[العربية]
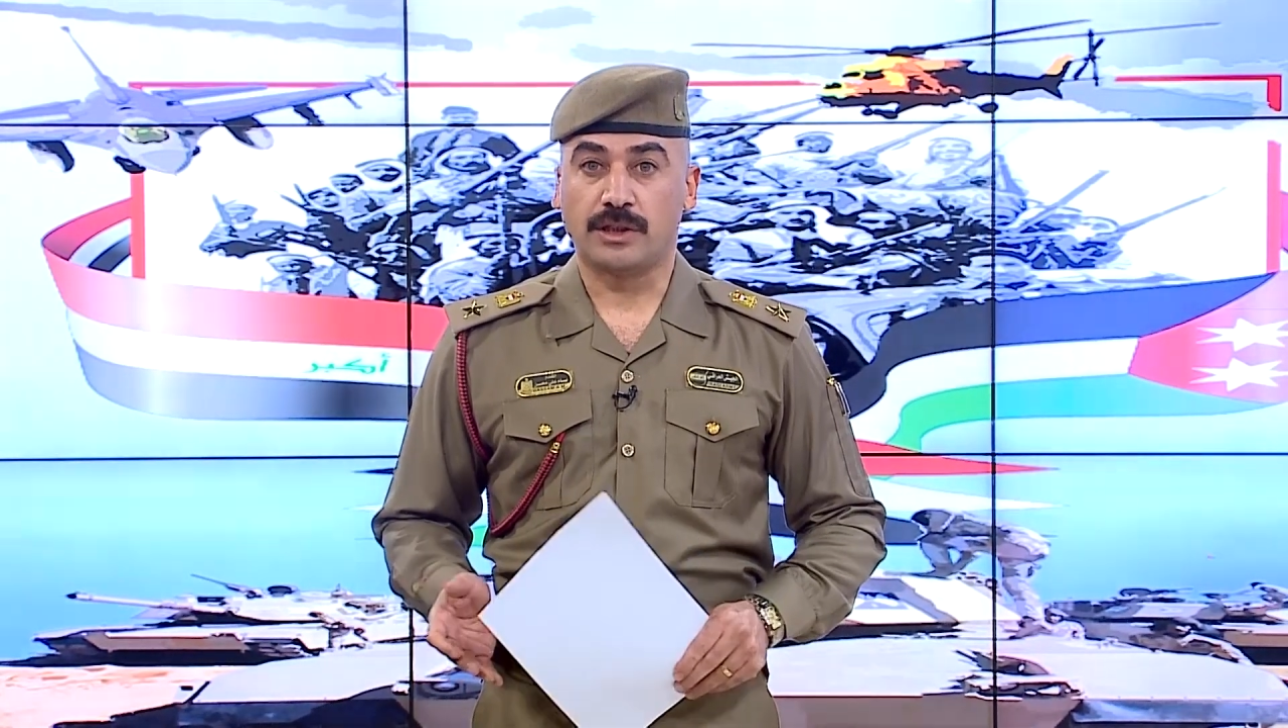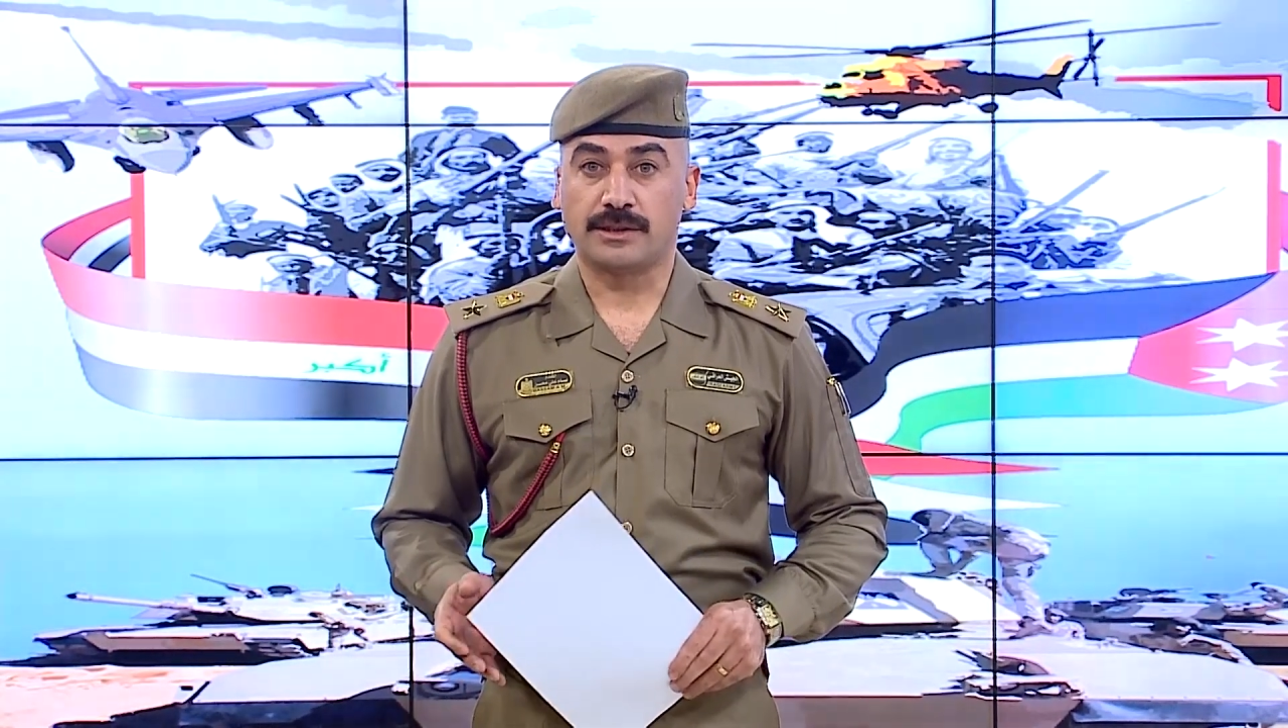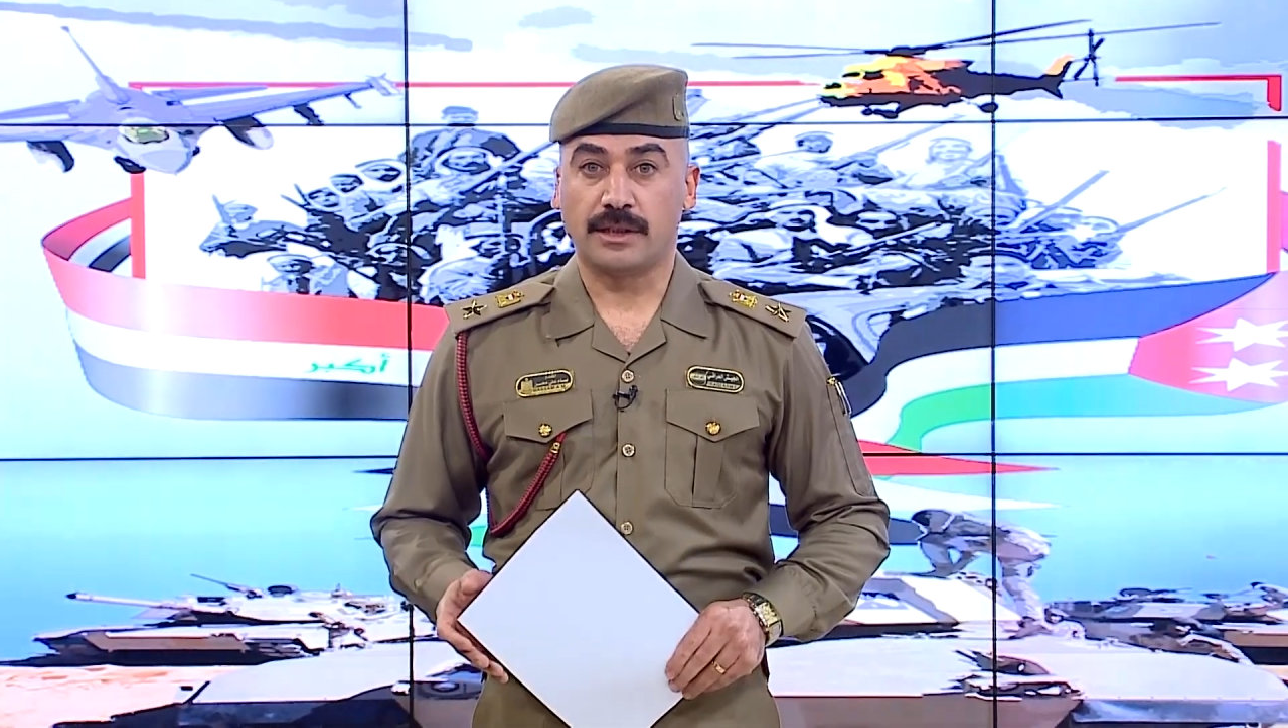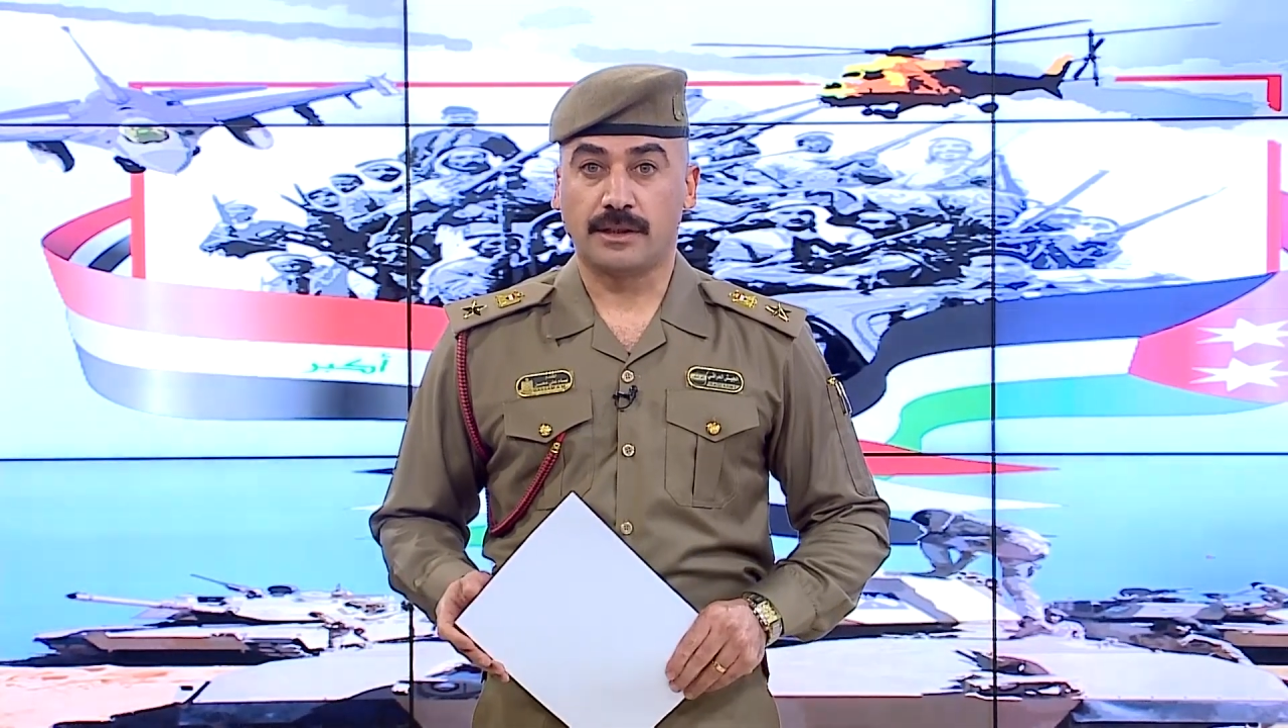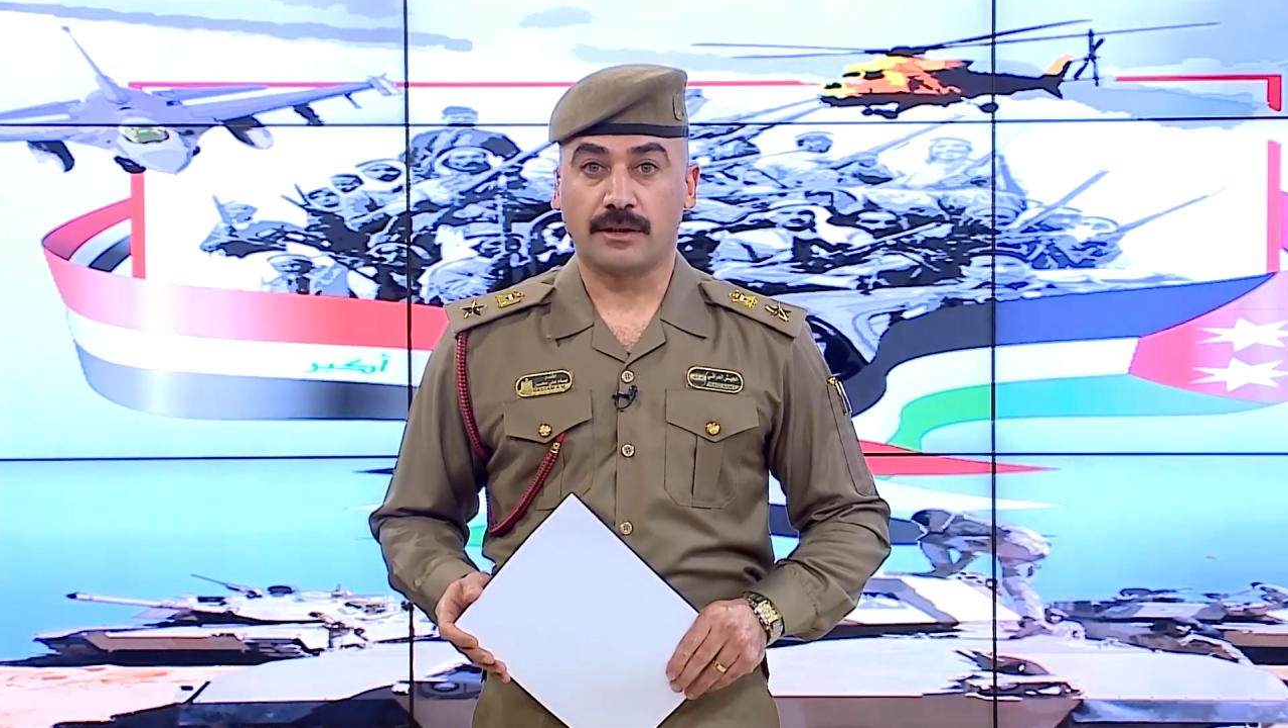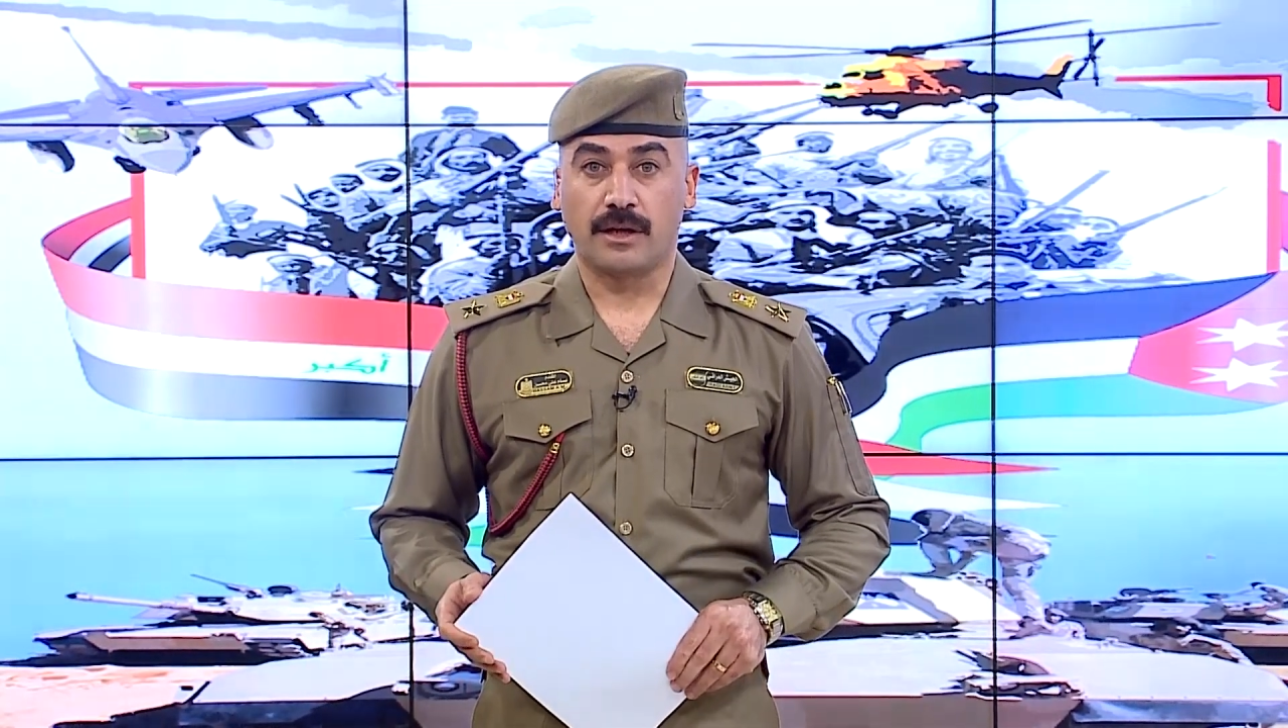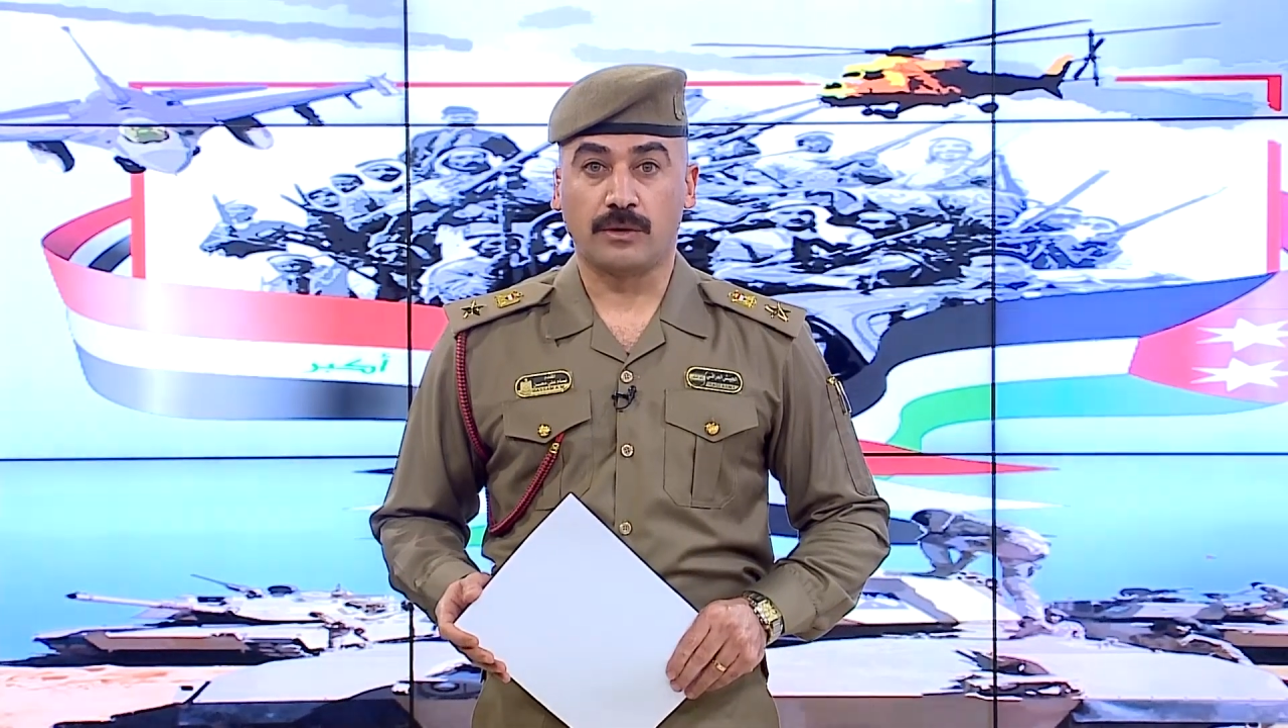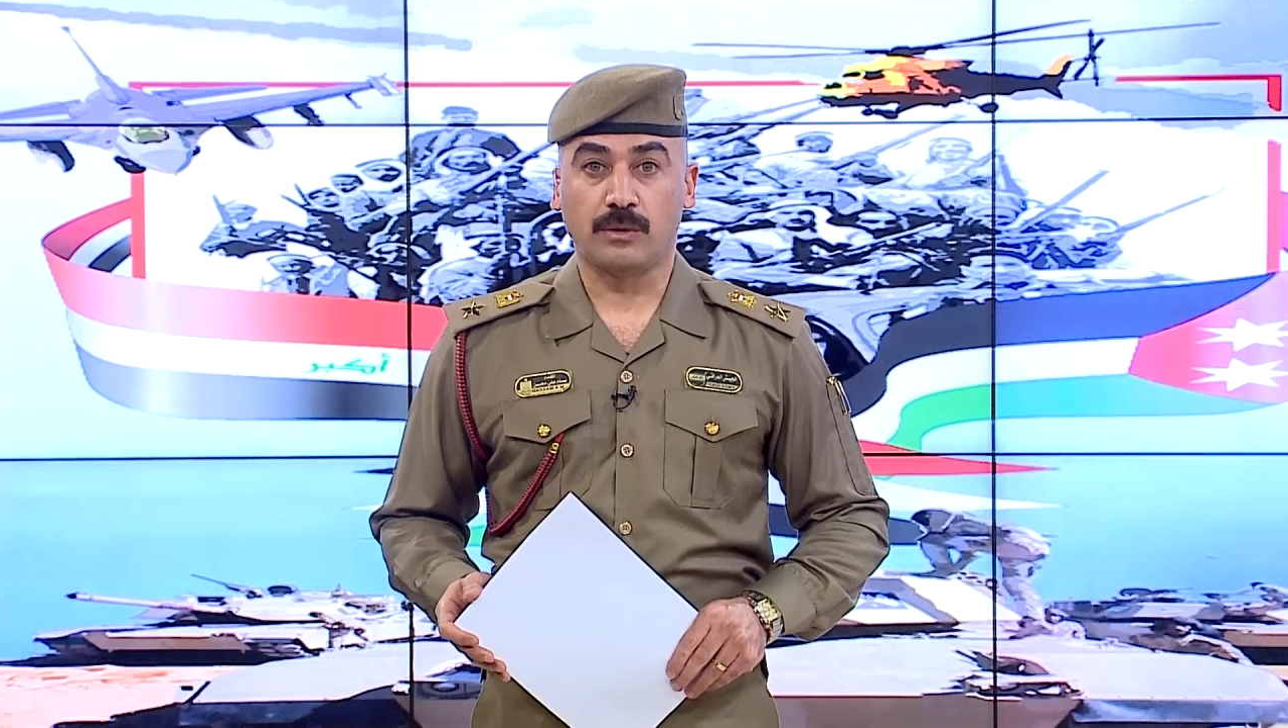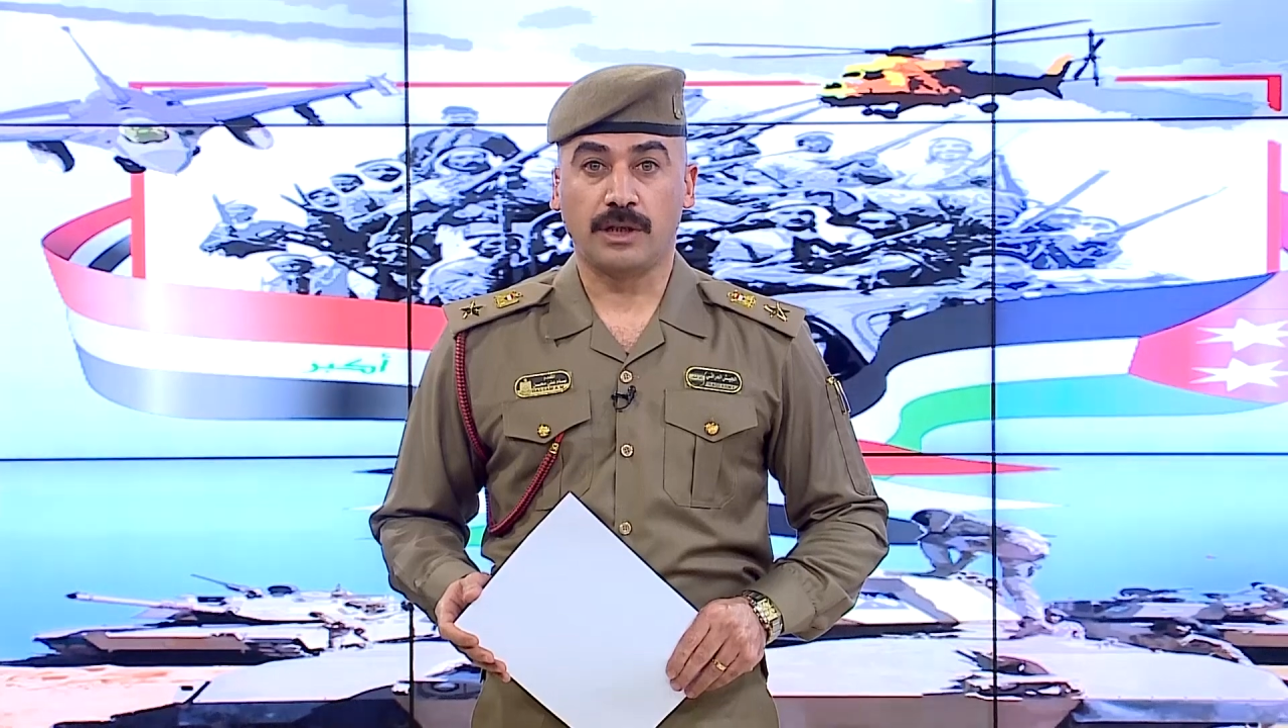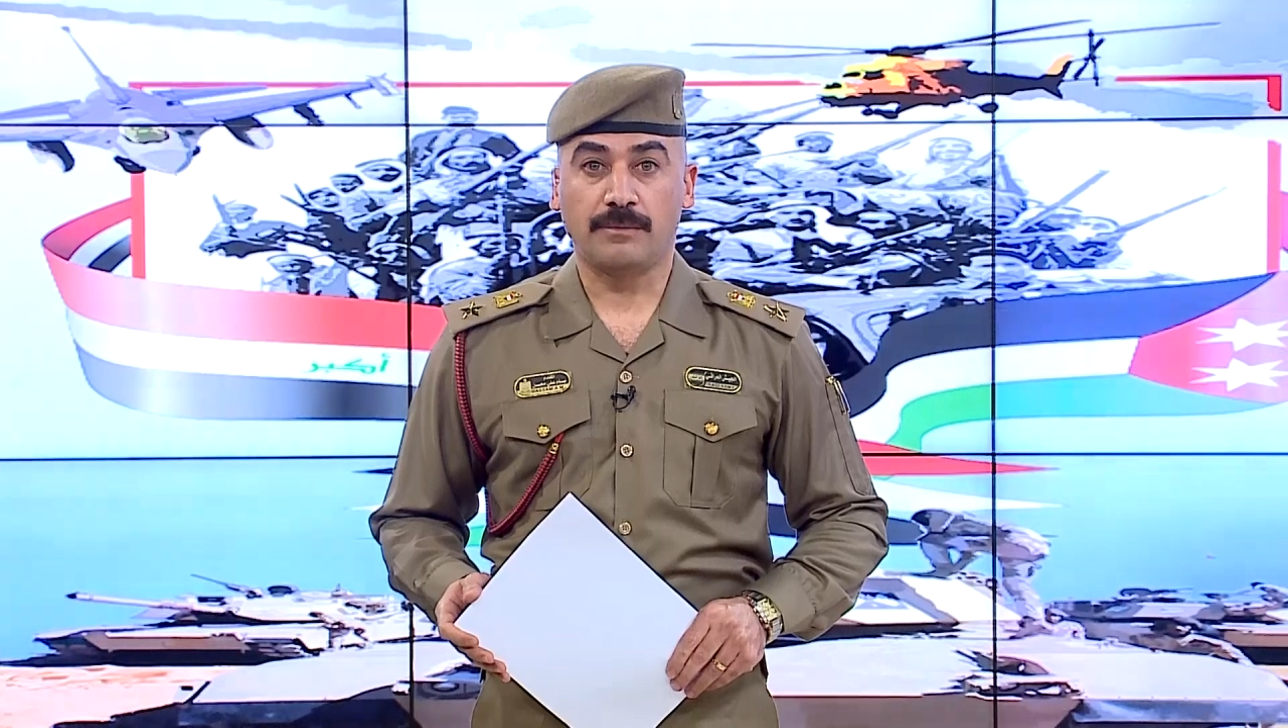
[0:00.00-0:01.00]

سند قانوني